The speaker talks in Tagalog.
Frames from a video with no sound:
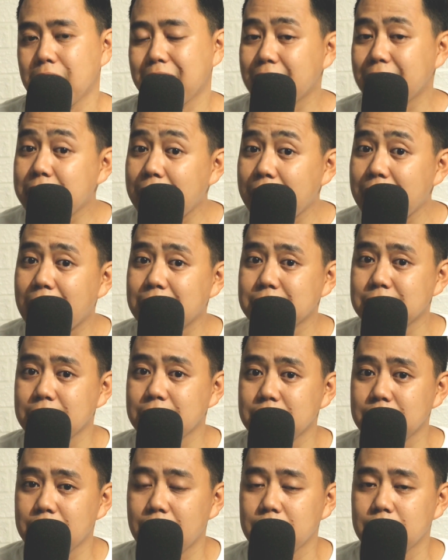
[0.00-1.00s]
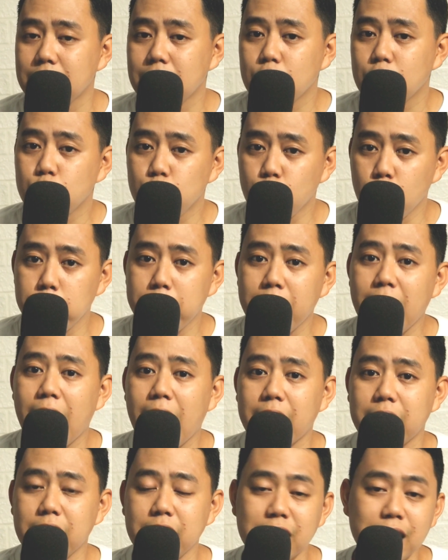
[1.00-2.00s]
Kadalasan yan yung
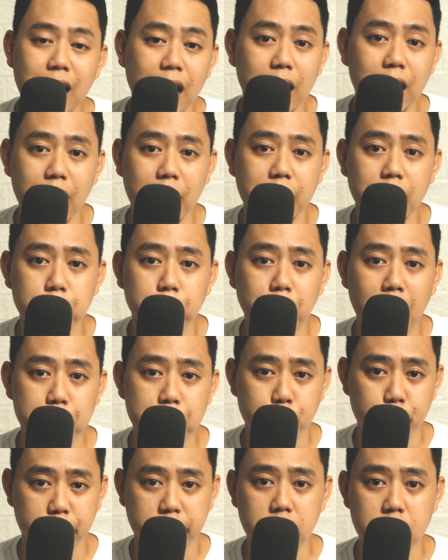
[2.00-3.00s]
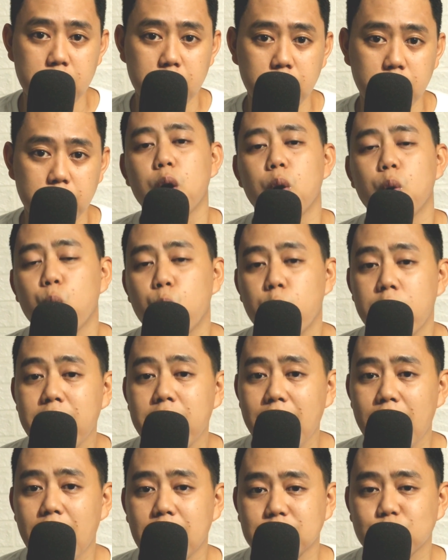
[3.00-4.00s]
may-ari talaga ng property.
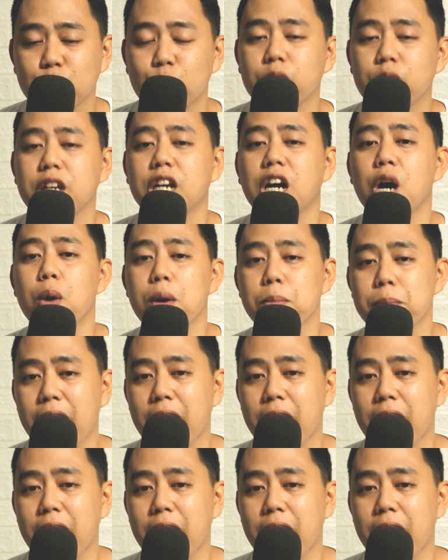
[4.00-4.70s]
Whereas kung ikaw